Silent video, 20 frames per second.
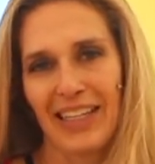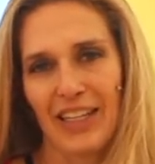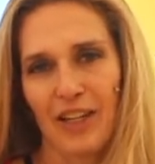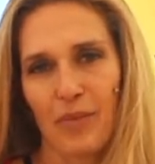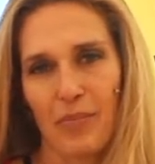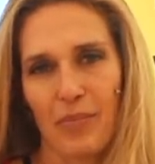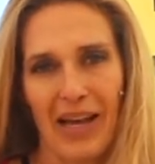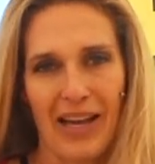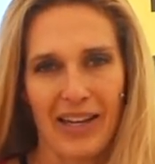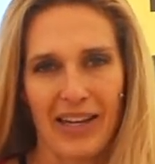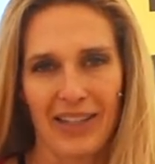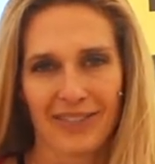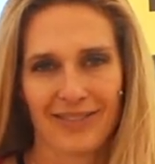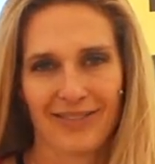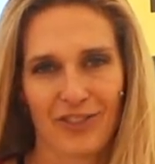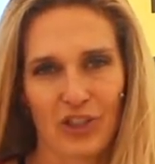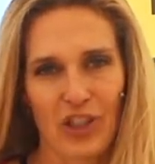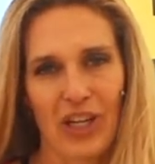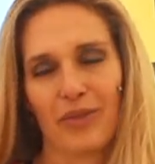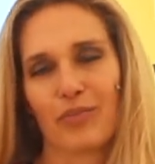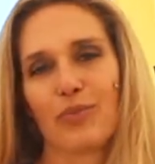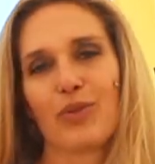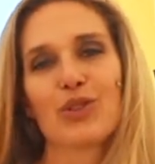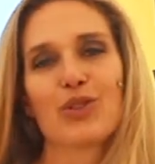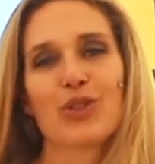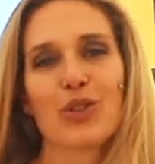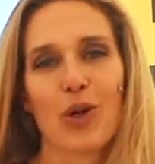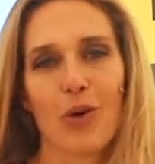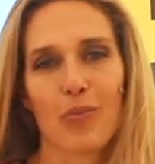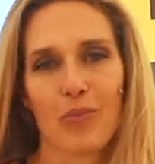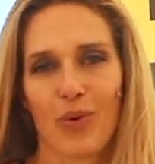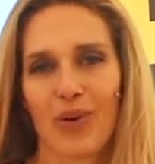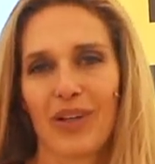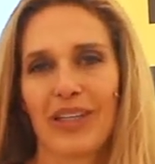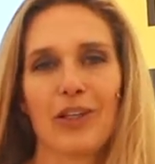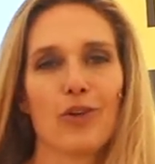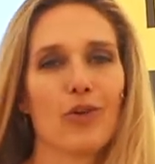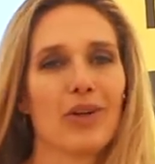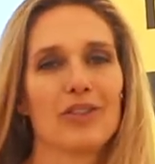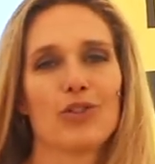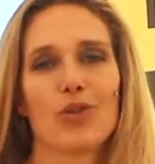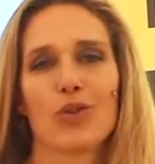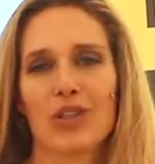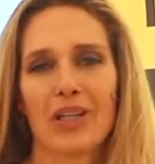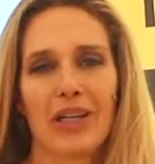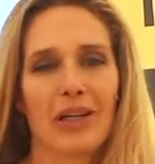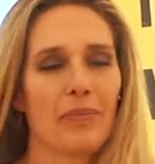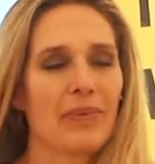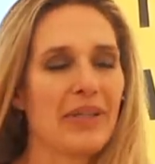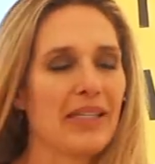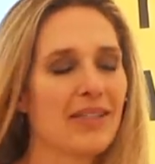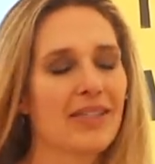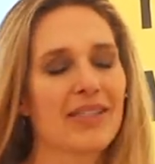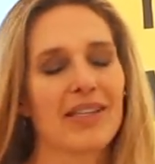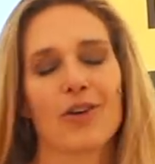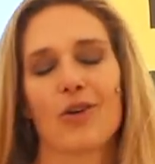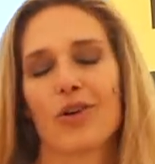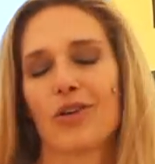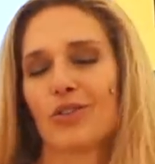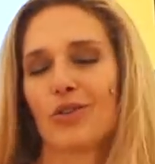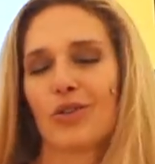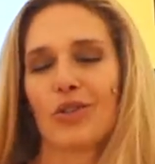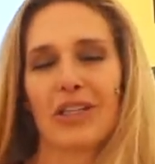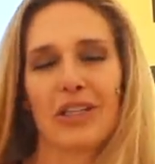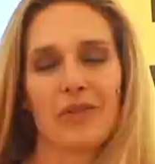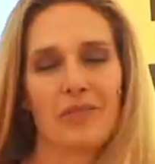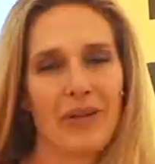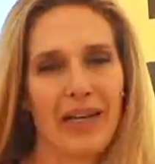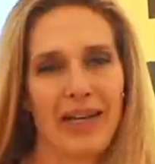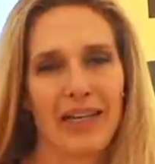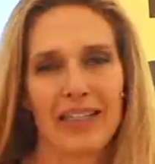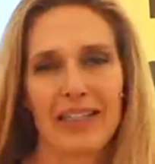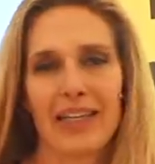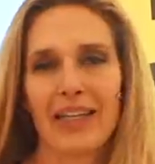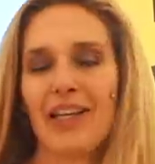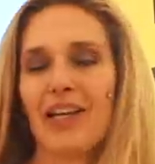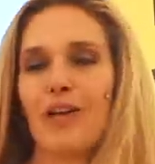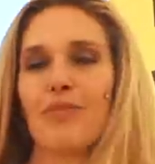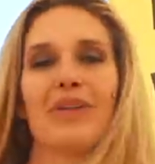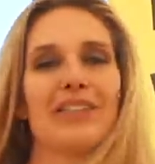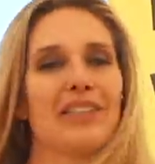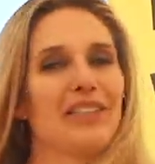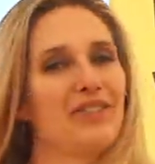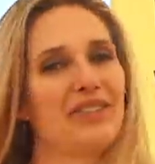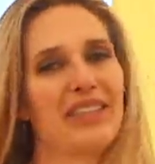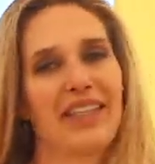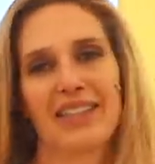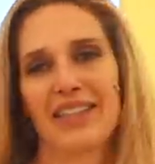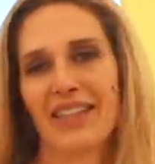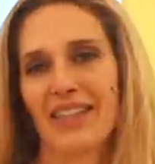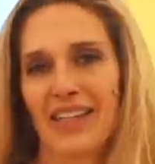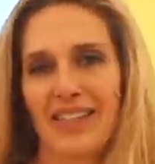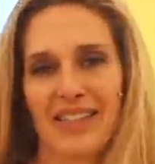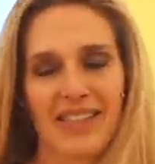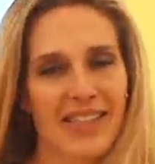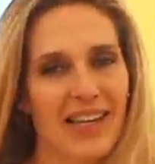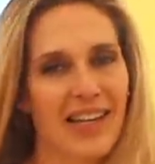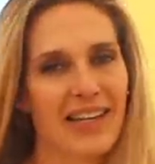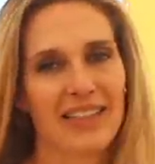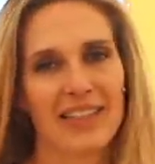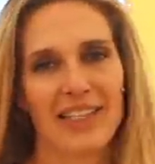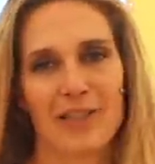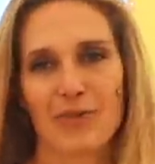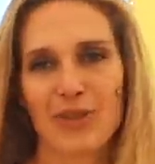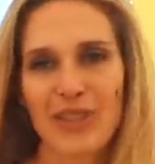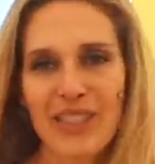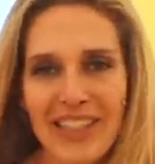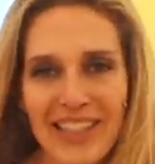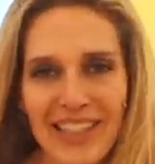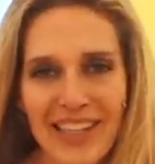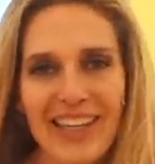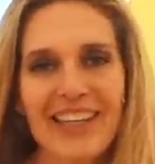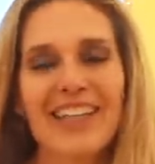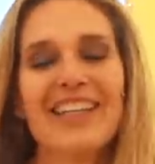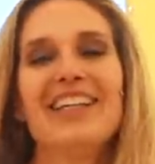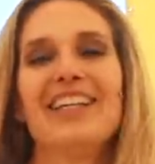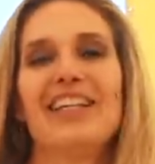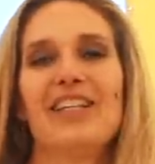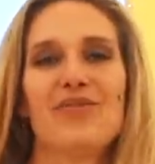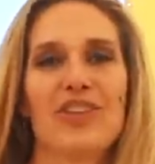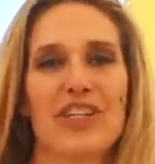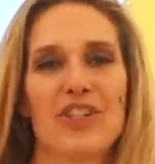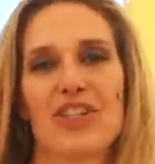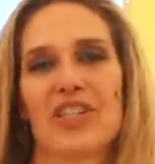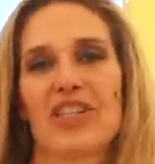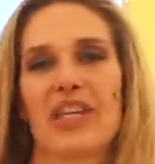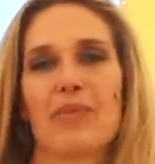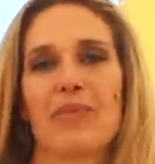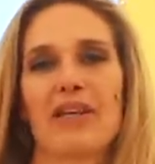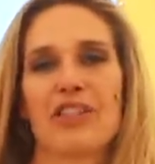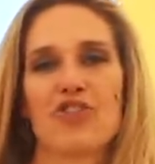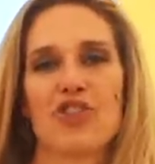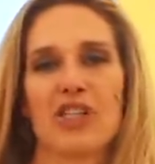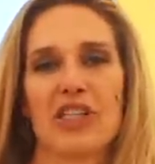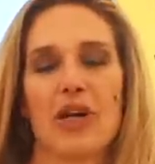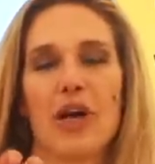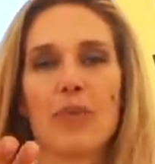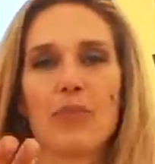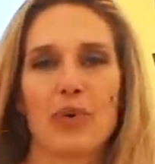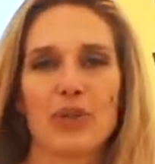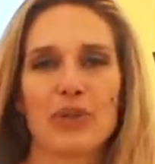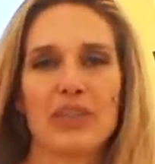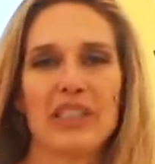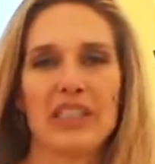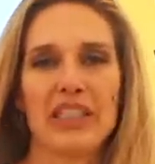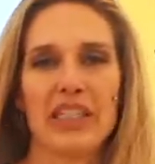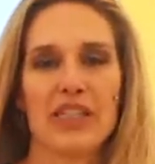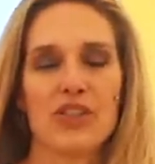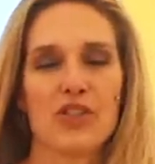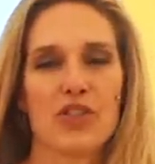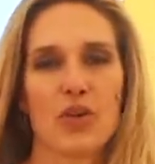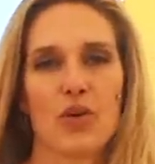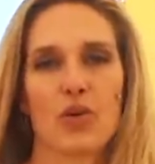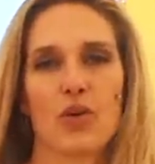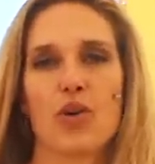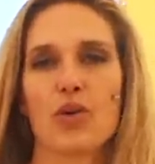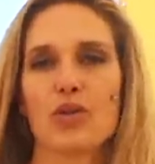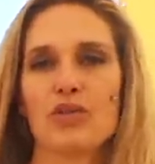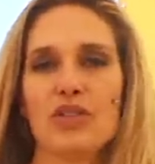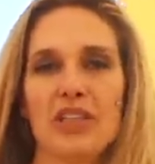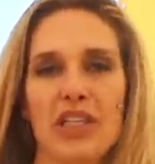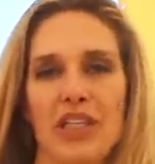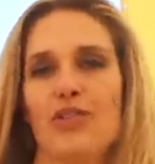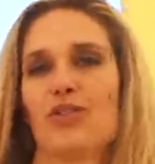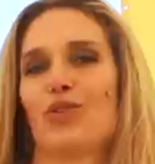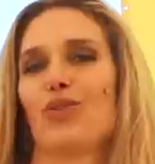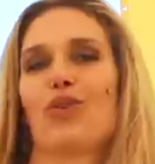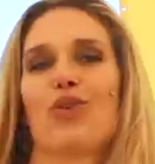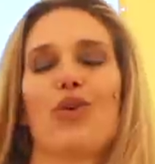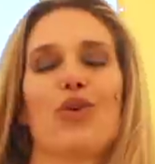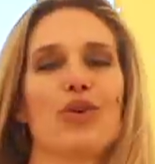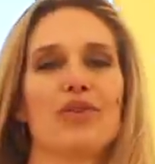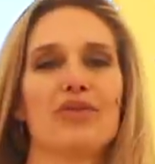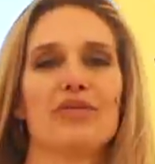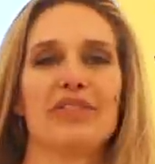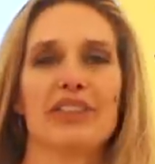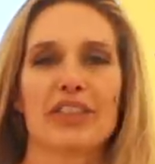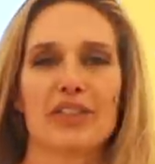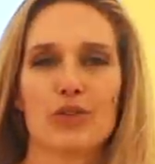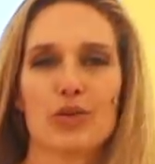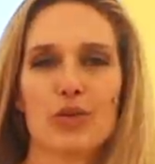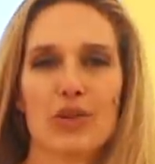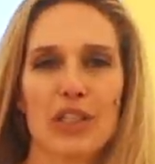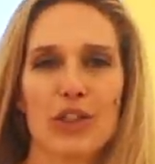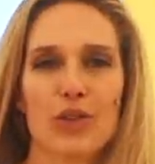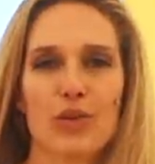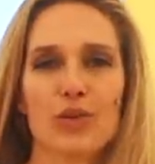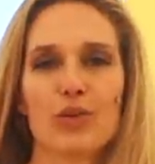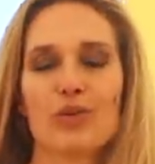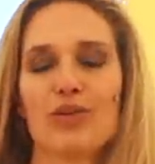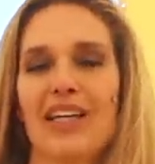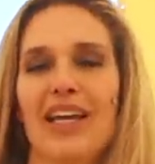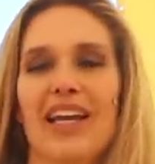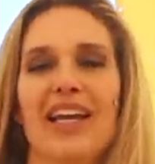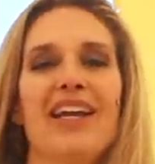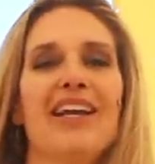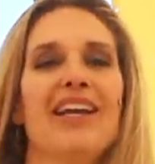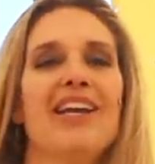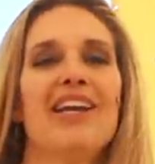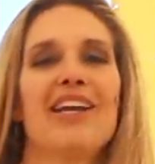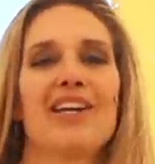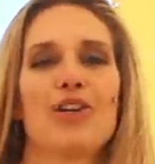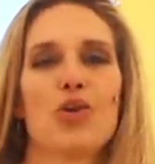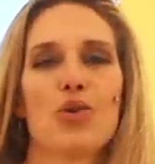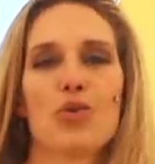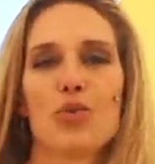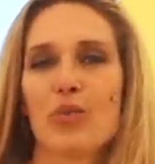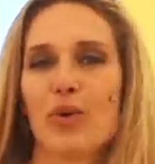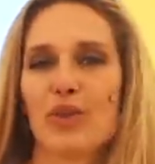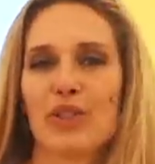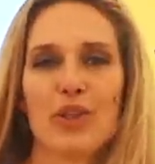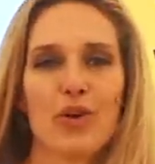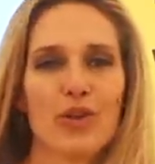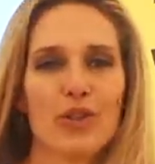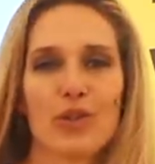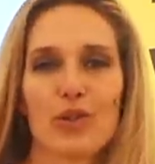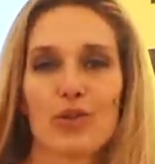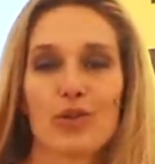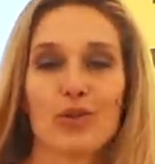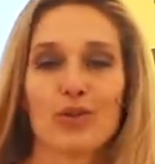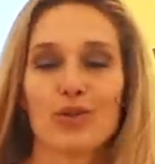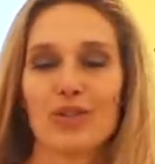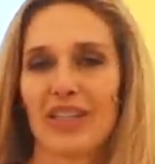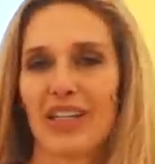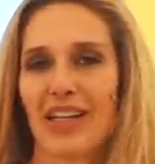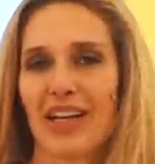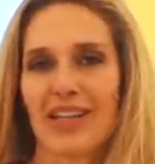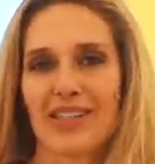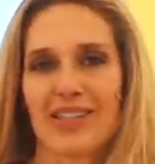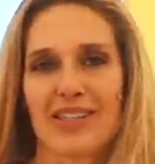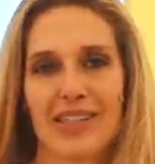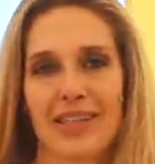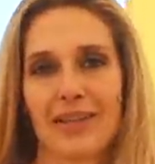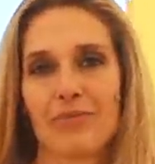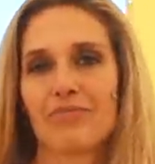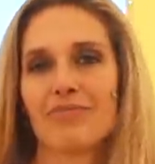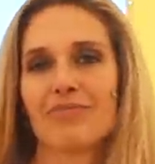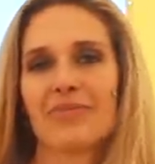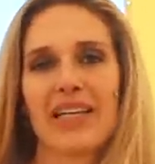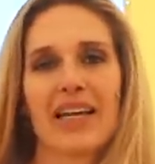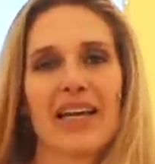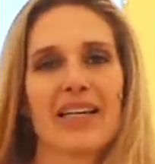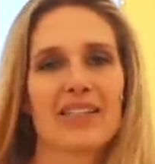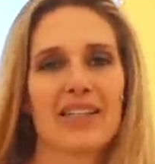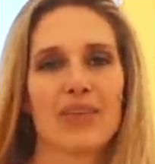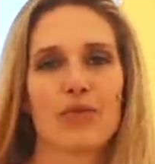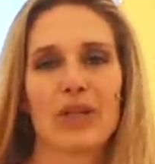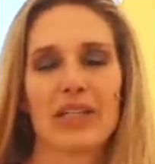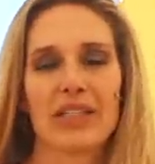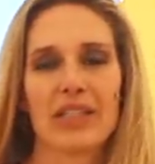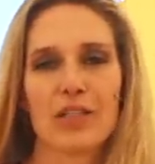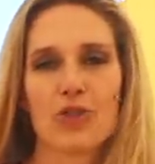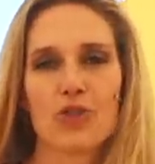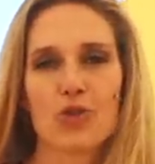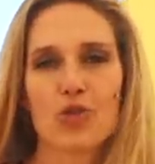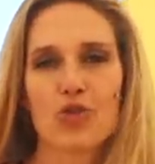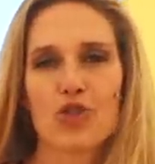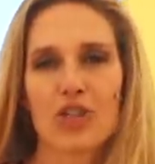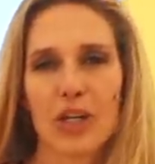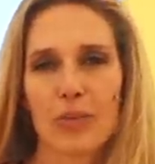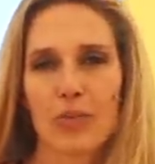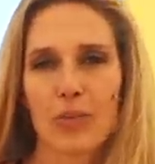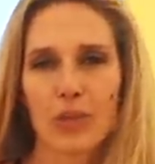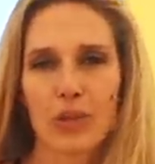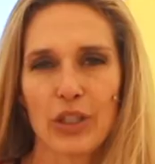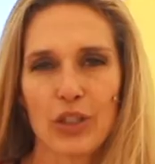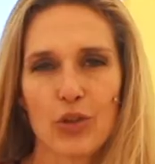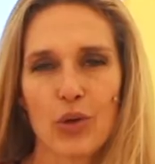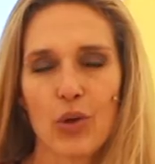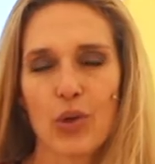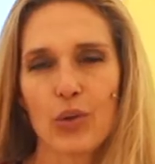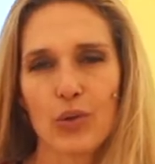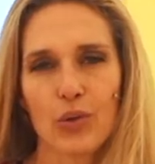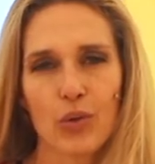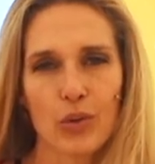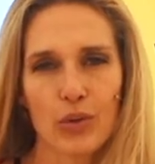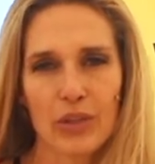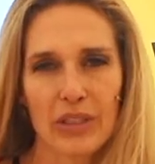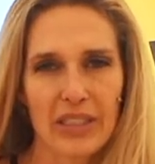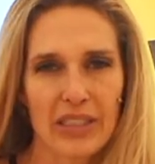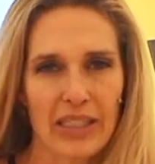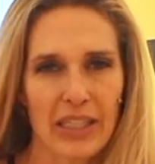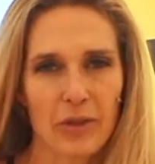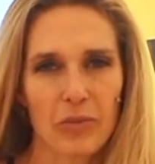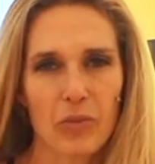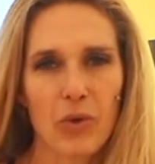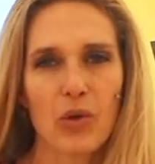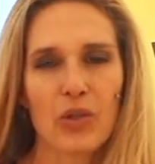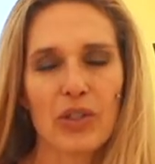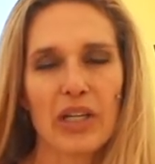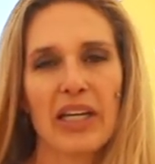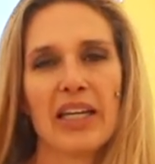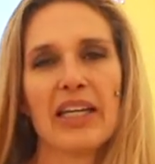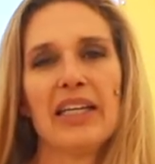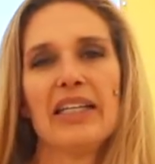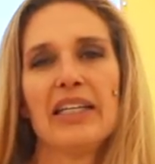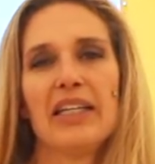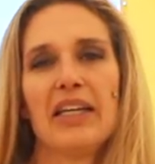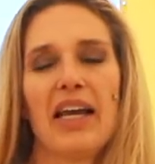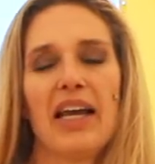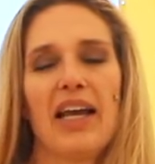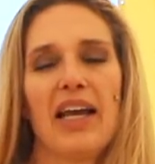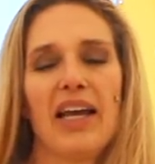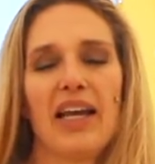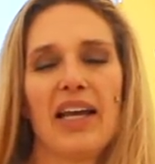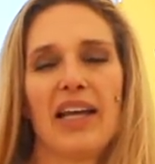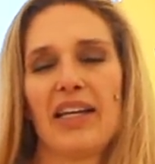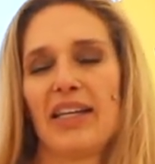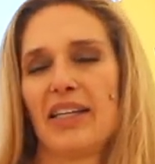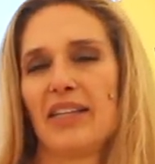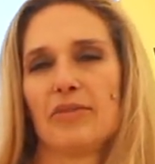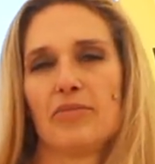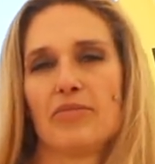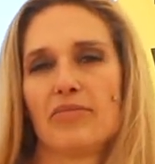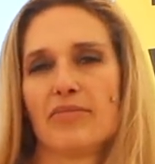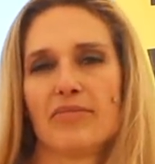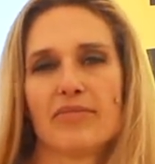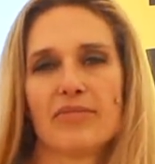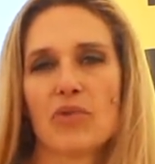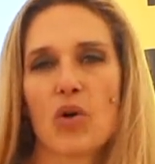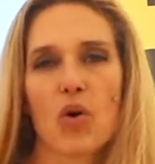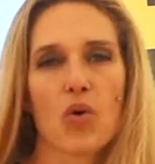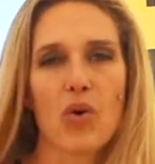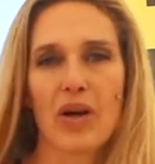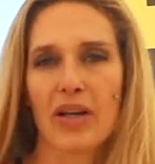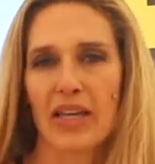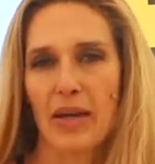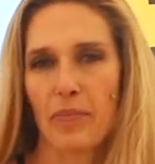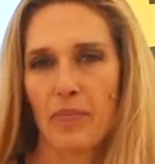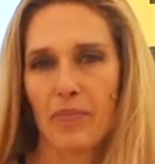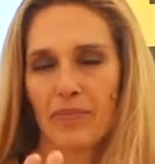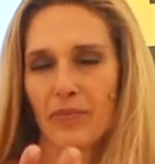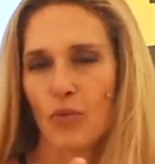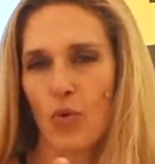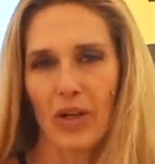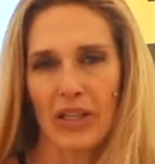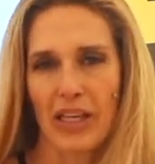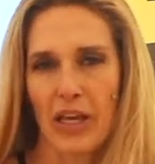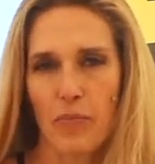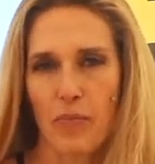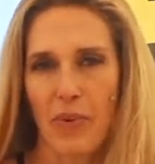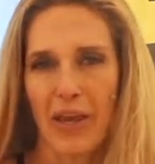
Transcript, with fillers: il pane. Cioè, purtroppo io adoro la pizza o adoro il pane, ma ti fa ingrassare da morire. Invece se mangi un po' di riso condito con verdure crude, con un po' di olio crudo, ragazzi, magari se volete aggiungere un po' di tonno, di salmone ehm, o qualche, qualche,